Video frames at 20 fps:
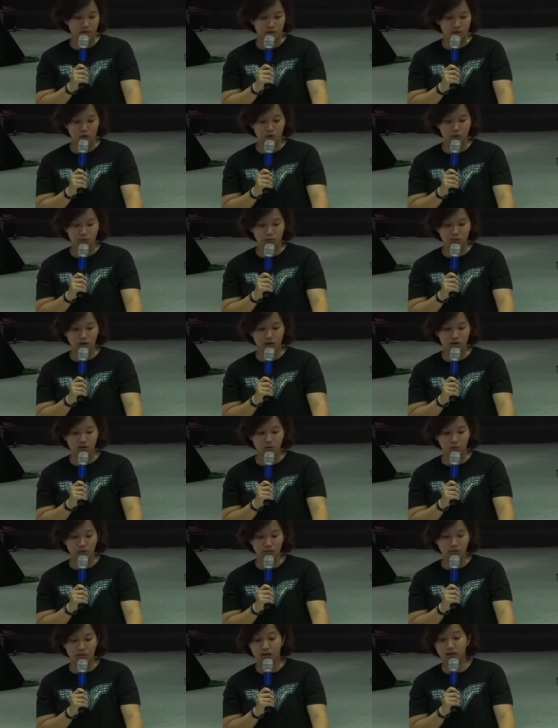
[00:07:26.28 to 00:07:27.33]
Roma
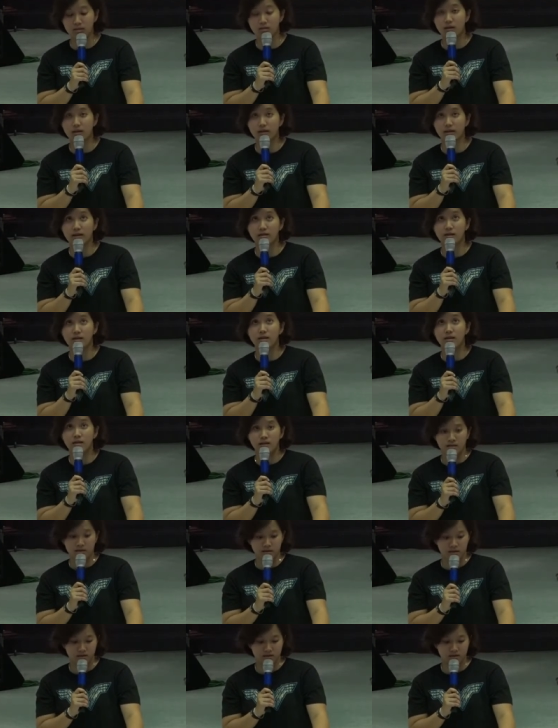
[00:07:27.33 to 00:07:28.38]
12 ayat
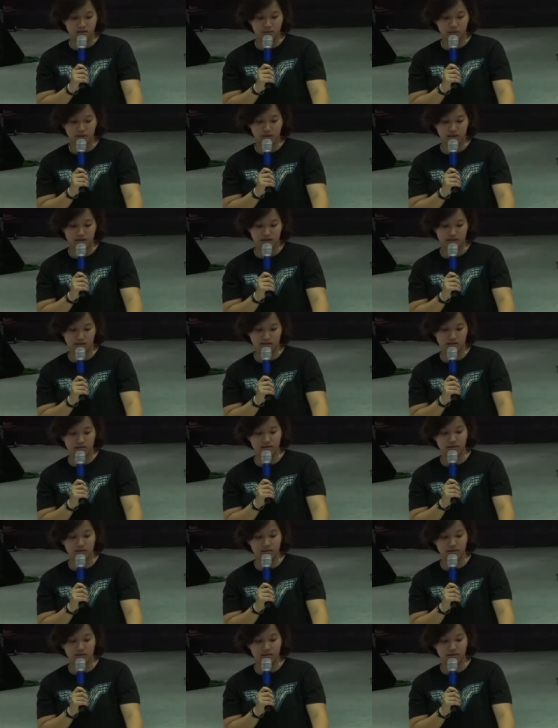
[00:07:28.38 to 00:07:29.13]
11.